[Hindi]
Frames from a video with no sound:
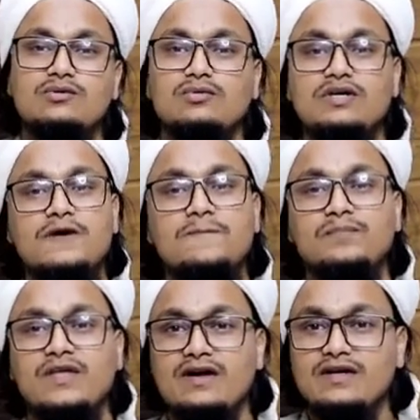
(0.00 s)
क्योंकि
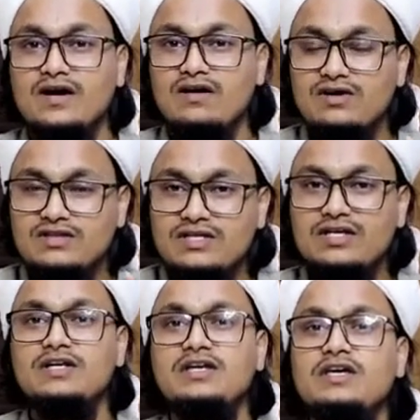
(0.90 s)
घर की
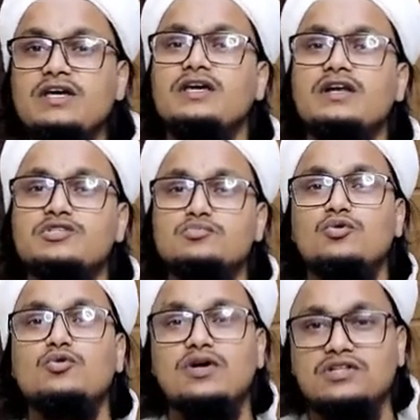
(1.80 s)
खवतिन ही
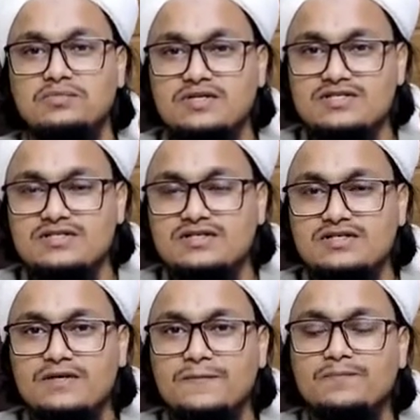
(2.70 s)
रस्मों को ख़त्म कर
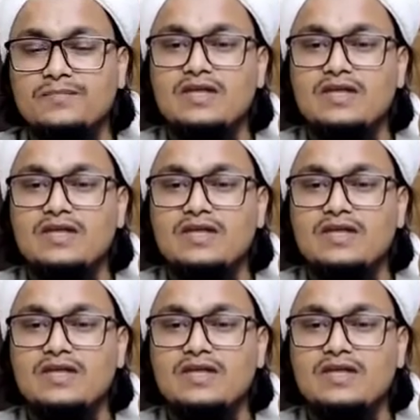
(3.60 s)
सकती हैं